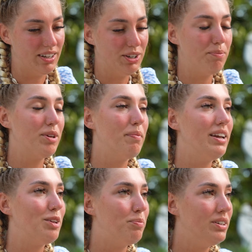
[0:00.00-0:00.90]
Also ich
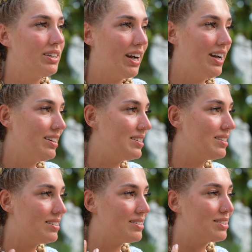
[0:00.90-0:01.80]
meine, ich bin
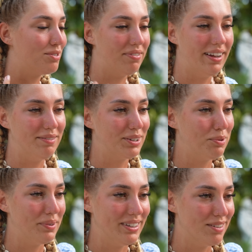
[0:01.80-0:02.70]
keine Survival
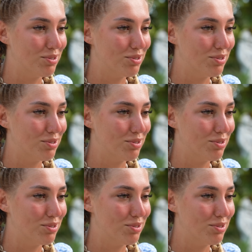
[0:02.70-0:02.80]
Queen,